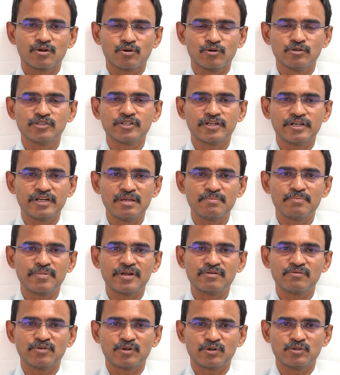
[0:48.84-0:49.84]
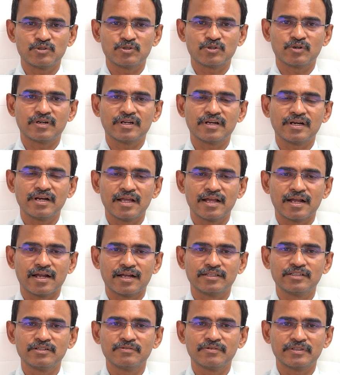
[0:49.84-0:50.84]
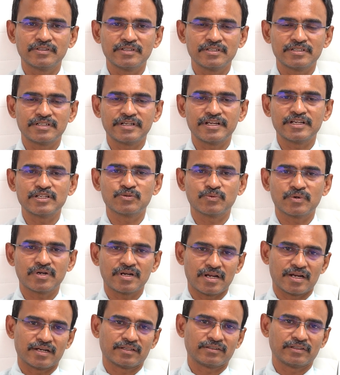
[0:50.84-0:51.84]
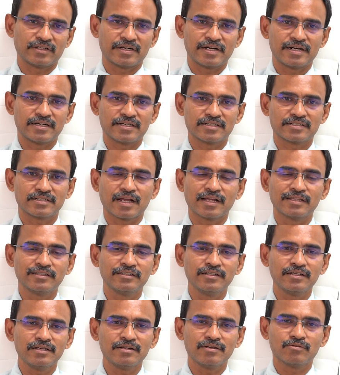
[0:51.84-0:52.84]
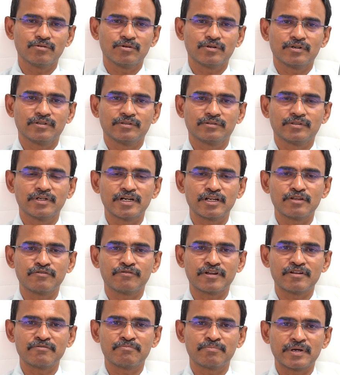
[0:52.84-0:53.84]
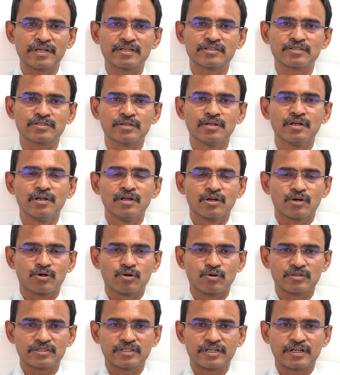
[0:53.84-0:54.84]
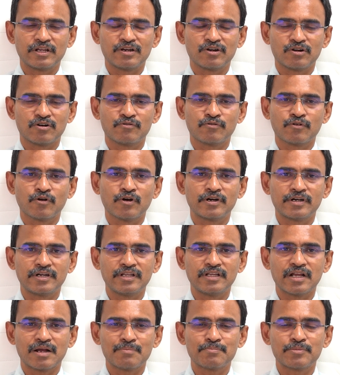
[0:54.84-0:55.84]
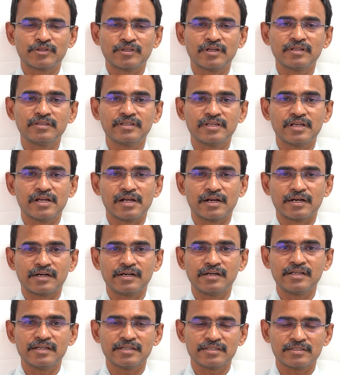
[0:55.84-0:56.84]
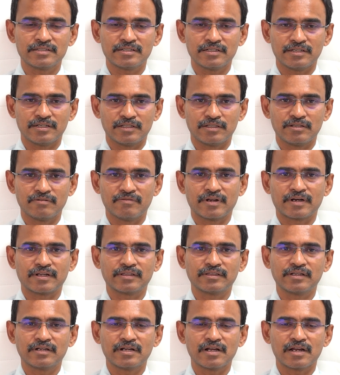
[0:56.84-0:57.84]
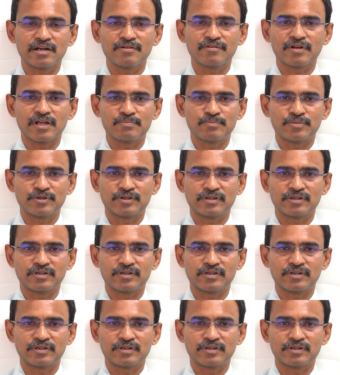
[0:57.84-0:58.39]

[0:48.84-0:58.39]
கொஞ்சம் நீ பெயின் வரும்னு சொன்னேன்ல அது வந்து ஸ்டேஜ் ஒன் ஆர்த்தரைட்டஸ் அது ஒரு தேர்ட்டி ஃபைவ் ப்ளஸ் க்ளோசிங் இன் ஆன் ஃபார்ட்டி அப்போ தான் தி ஏர்லியஸ்ட் இது வரத்துக்கான வாய்ப்பு